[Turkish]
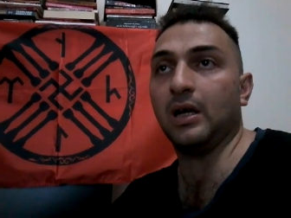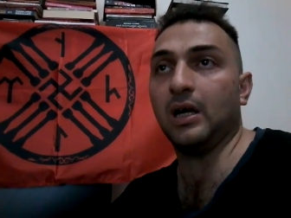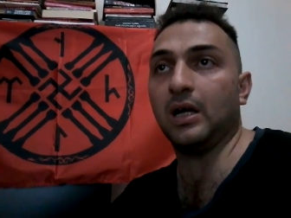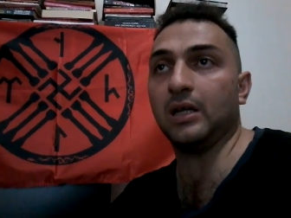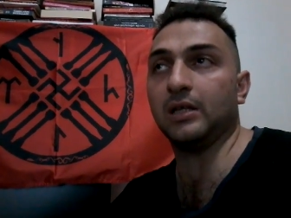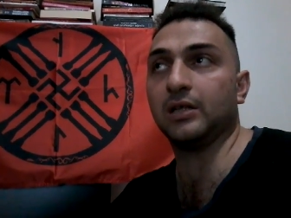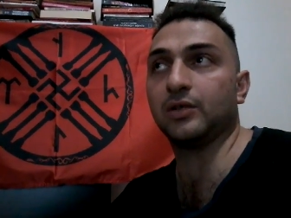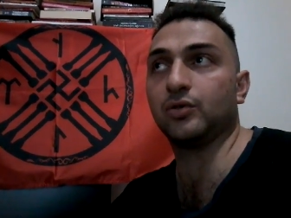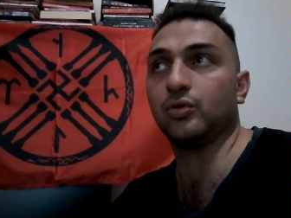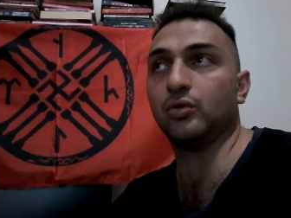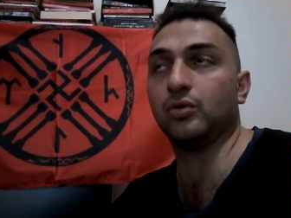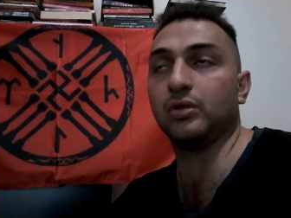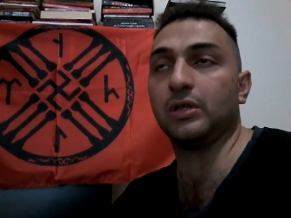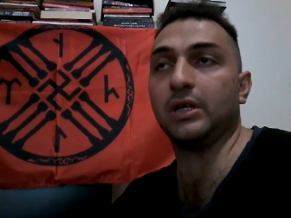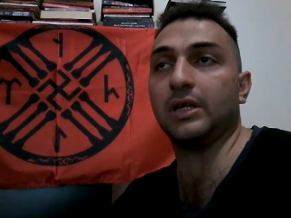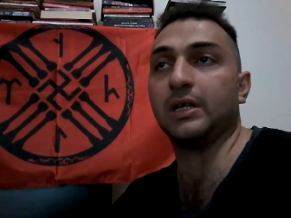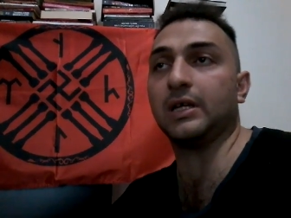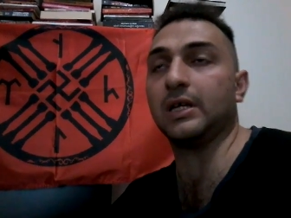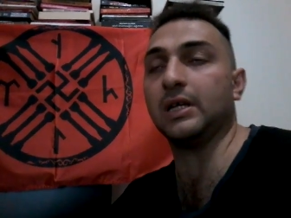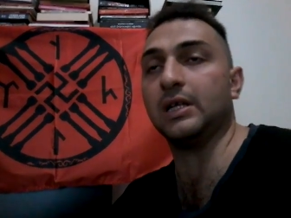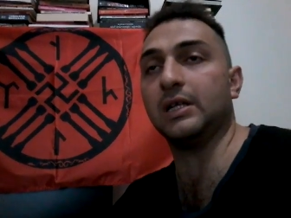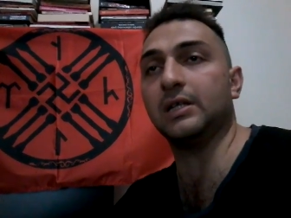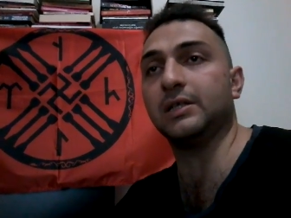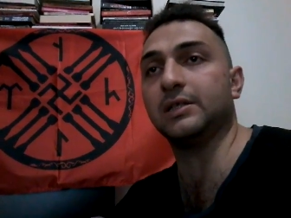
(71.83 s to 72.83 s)
Anadolu'ya
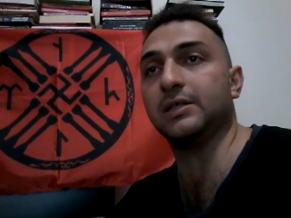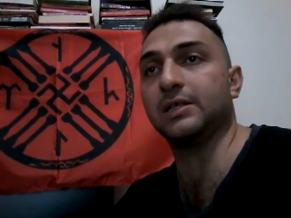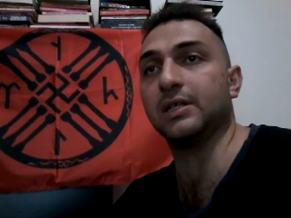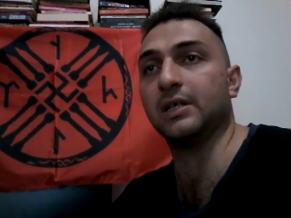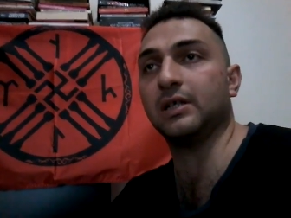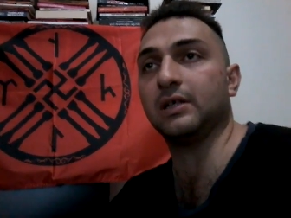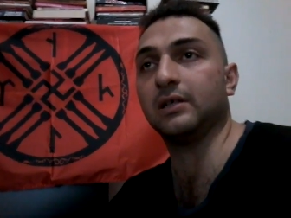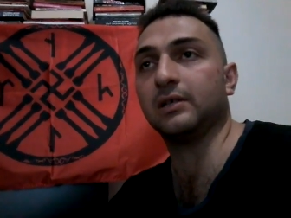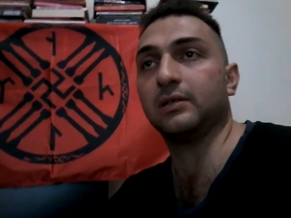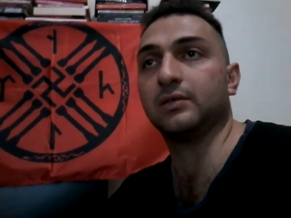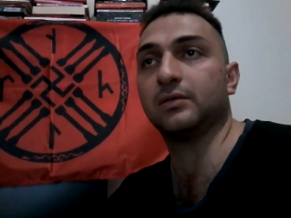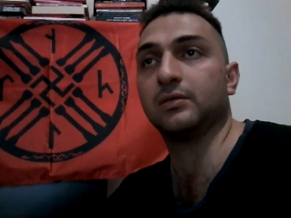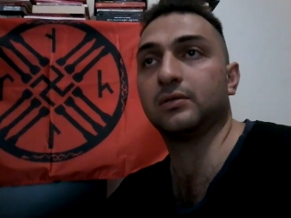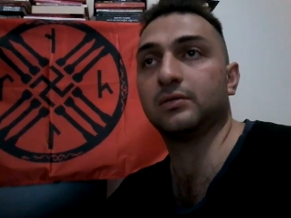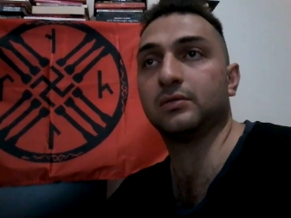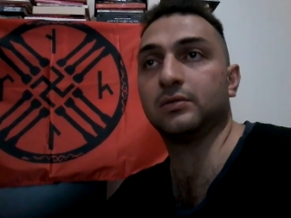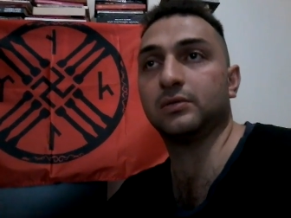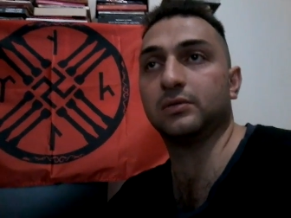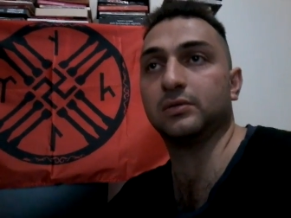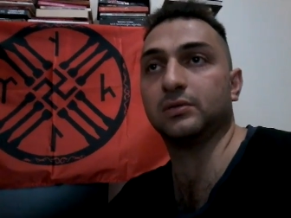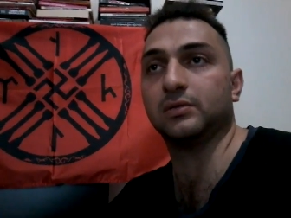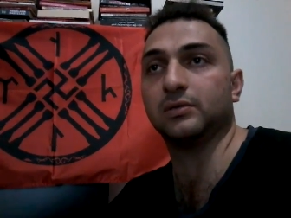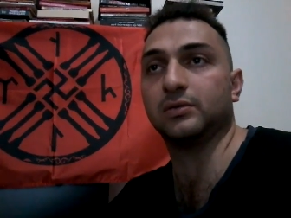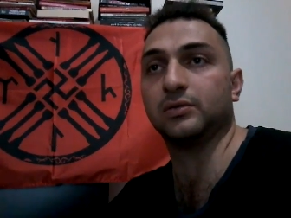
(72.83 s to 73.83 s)
gelince e,
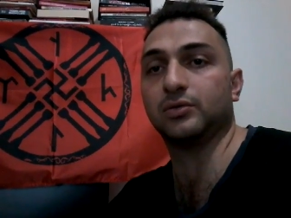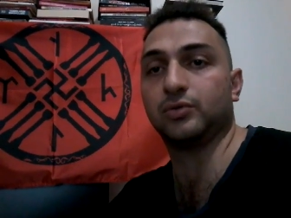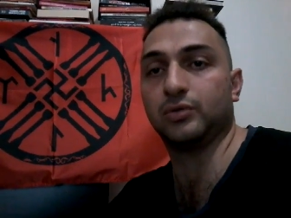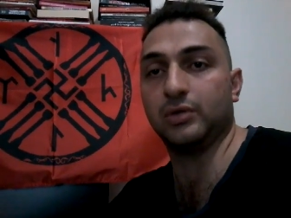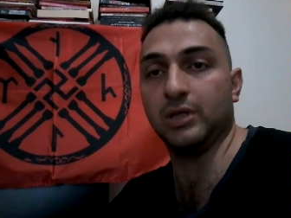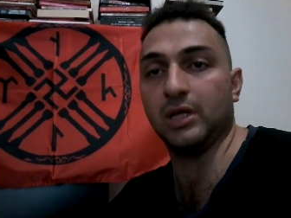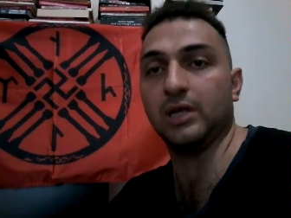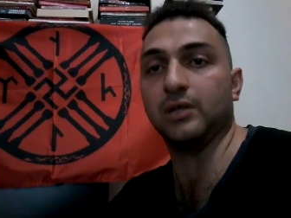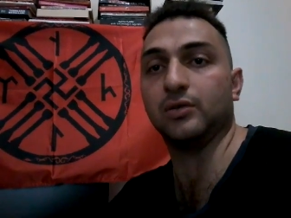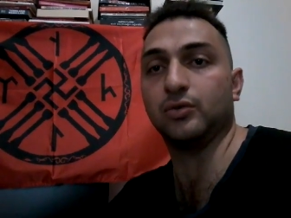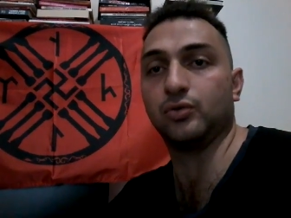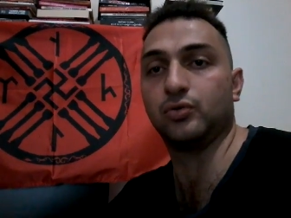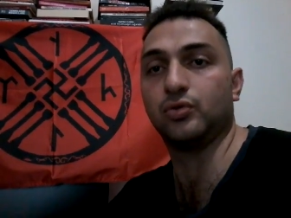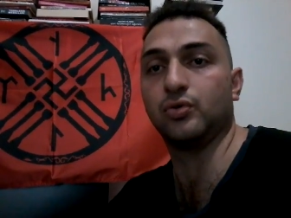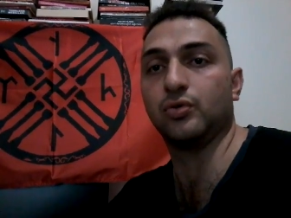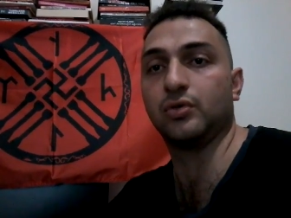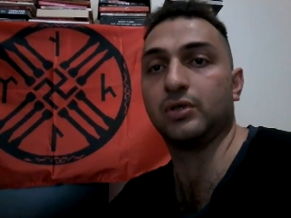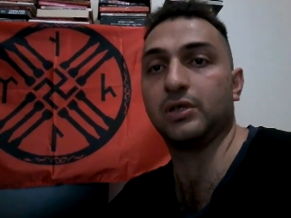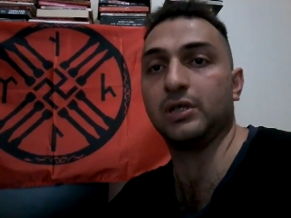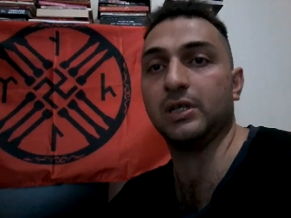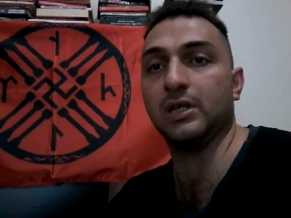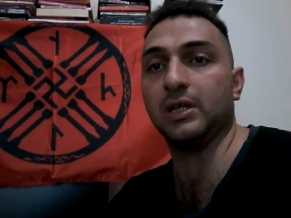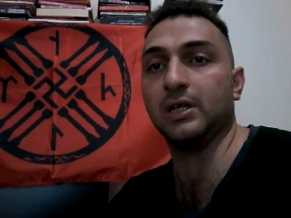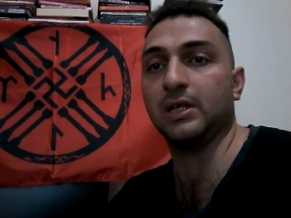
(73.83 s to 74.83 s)
yani
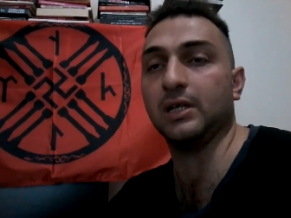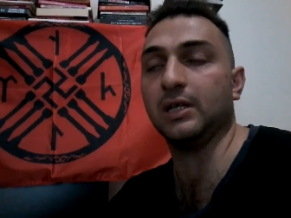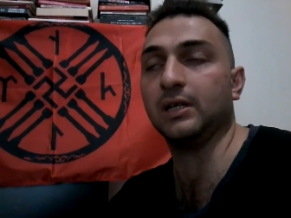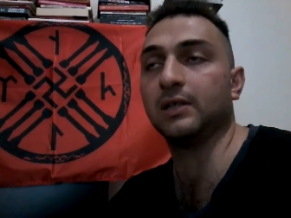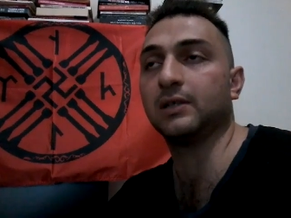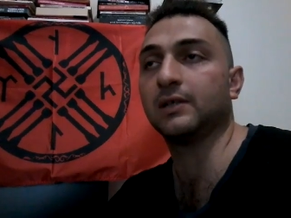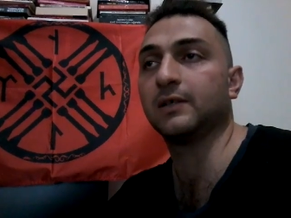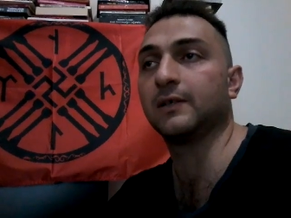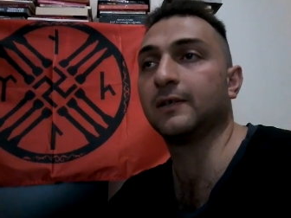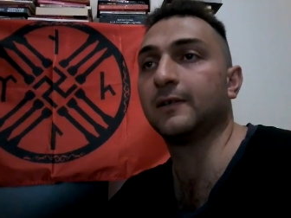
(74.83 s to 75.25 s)
Türkiye'ye